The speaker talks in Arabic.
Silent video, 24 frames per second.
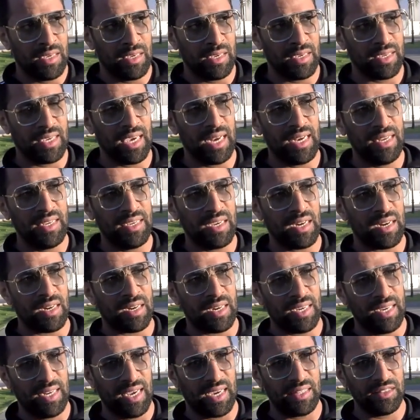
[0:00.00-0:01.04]
آه، قال لي
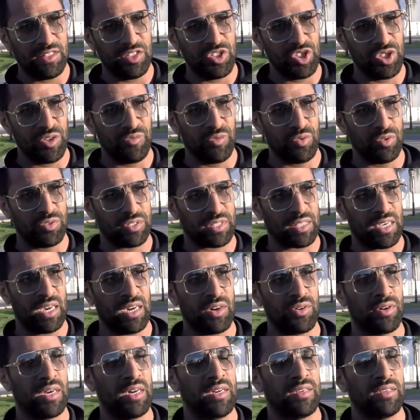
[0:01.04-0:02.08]
الا عندي شي فلوس
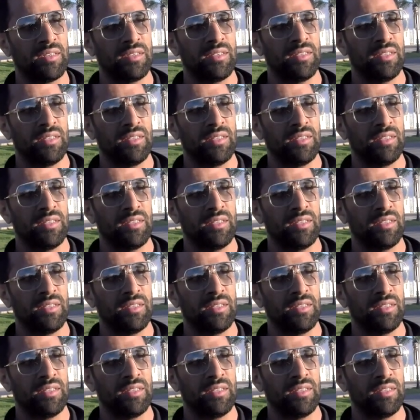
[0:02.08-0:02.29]
اخرى